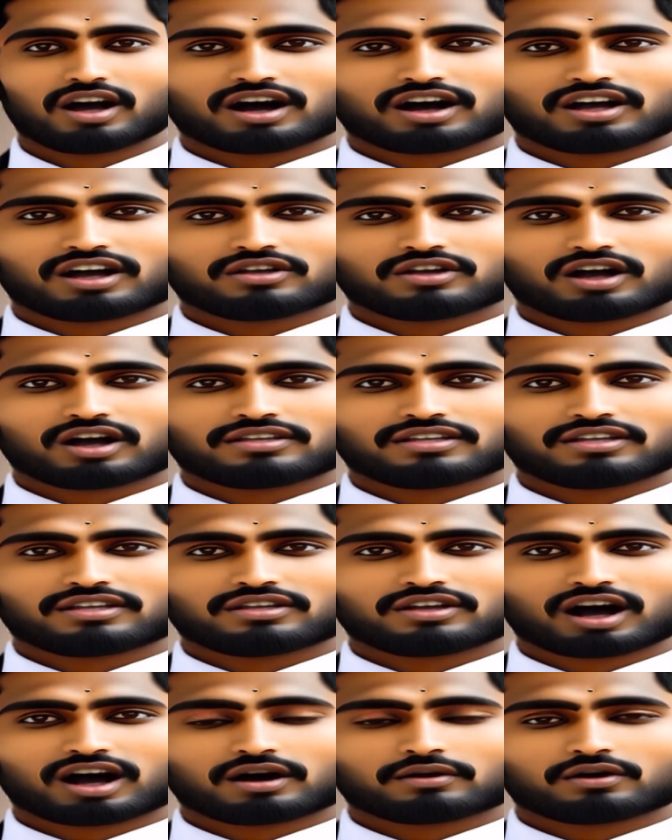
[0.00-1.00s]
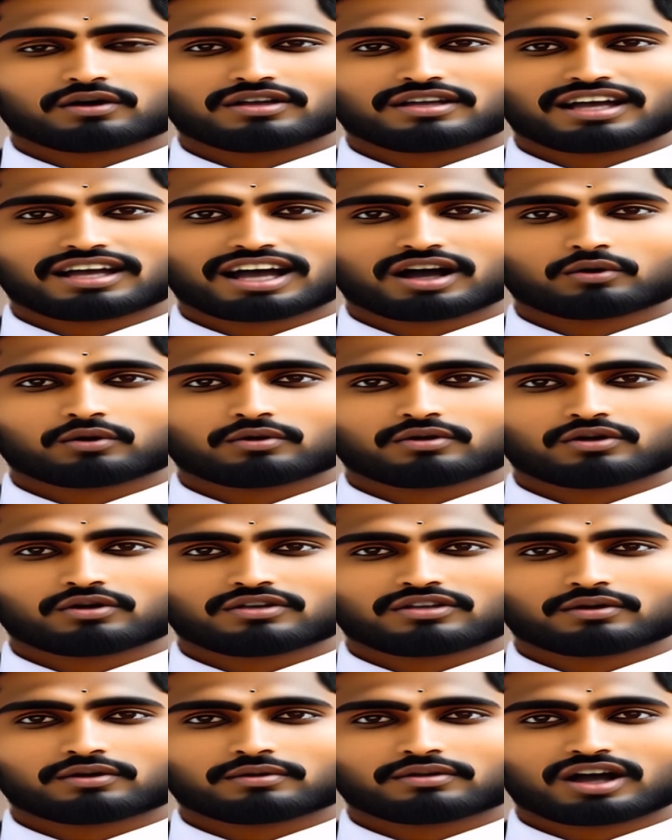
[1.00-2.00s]
దయచేసి ఛానల్ ని
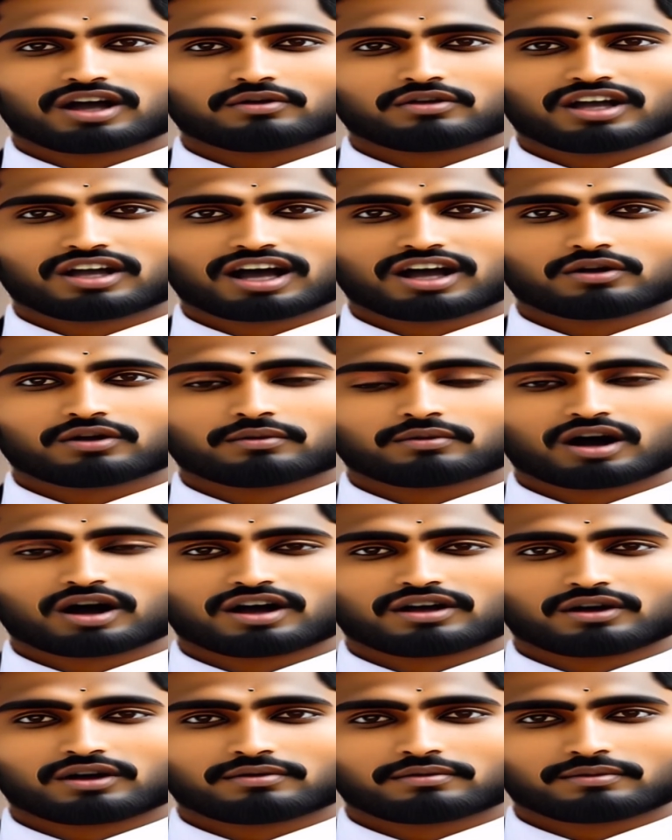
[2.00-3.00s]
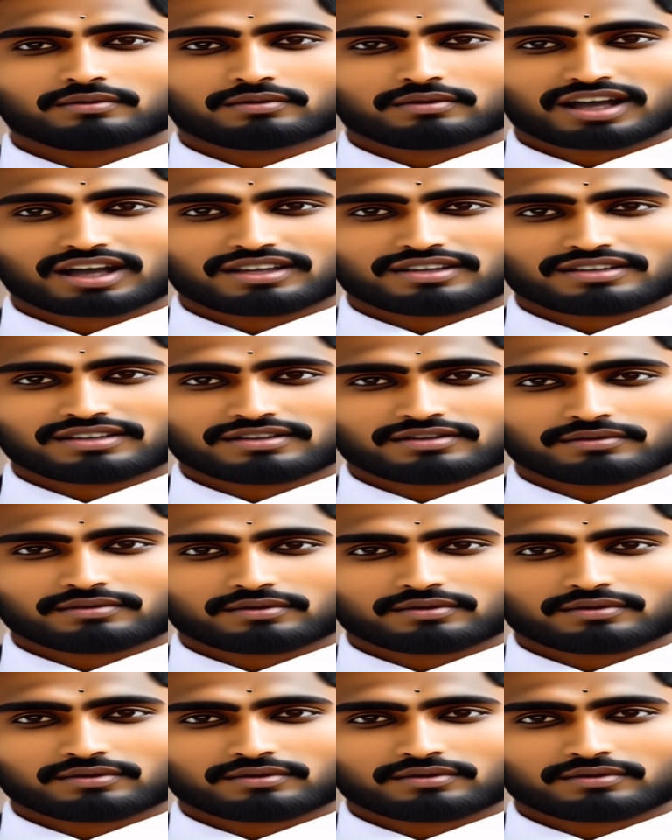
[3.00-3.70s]
కొద్దిగా సబ్స్క్రైబ్ చేయండి అబ్బా ప్లీజ్